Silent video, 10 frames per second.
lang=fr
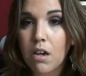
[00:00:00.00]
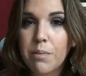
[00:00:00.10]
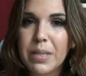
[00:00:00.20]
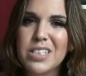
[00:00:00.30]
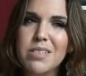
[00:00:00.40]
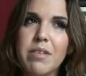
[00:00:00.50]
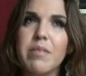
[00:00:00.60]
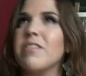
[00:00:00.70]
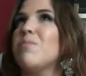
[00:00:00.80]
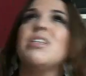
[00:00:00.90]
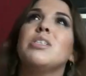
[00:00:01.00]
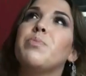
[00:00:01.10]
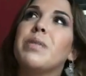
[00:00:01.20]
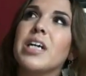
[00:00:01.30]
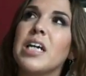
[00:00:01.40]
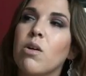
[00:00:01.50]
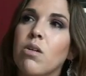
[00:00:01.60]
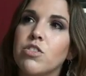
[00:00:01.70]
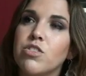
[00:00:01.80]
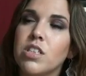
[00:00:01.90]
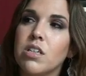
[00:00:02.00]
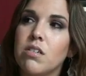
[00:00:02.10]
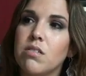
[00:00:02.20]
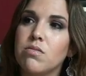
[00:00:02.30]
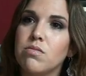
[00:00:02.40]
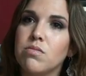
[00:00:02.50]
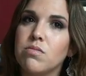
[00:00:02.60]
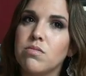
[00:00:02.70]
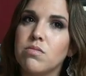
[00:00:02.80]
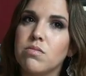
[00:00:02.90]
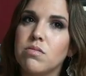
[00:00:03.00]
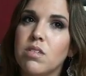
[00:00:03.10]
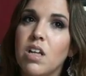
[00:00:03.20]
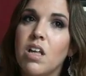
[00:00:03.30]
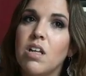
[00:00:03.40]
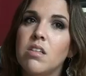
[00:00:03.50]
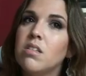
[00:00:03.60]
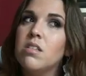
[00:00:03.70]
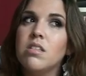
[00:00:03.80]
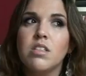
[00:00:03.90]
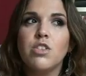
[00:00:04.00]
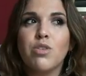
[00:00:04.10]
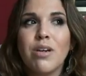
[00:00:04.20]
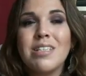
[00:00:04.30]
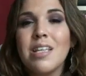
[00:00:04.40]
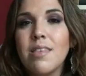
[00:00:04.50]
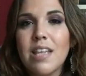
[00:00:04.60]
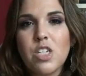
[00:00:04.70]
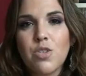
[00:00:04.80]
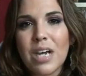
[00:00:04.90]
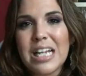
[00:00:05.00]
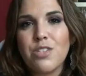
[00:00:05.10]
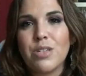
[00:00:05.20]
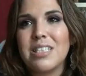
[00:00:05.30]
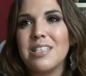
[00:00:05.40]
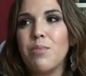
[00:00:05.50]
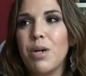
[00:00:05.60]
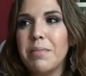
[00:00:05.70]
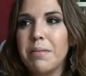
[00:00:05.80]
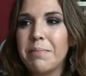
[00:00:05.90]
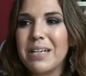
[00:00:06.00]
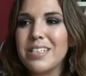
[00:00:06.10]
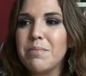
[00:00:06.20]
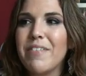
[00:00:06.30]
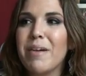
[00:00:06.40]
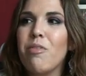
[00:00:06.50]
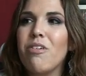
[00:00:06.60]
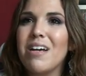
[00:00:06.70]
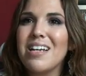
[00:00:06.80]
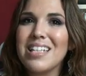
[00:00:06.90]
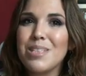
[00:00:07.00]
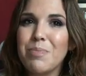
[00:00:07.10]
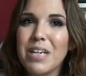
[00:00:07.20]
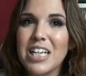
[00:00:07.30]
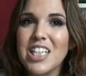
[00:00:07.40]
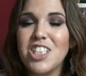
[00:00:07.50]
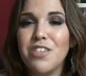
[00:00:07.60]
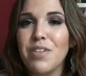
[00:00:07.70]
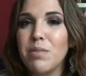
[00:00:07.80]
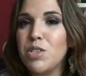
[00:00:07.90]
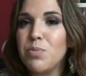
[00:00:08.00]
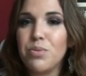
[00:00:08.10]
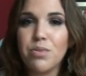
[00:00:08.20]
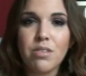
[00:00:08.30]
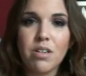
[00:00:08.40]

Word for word: Personne ne m'a vraiment inspiré, quoi. Je veux dire. Euh, je suis restée naturelle, je suis restée moi-même. Personne ne m'a vraiment inspiré. J'ai fait un petit peu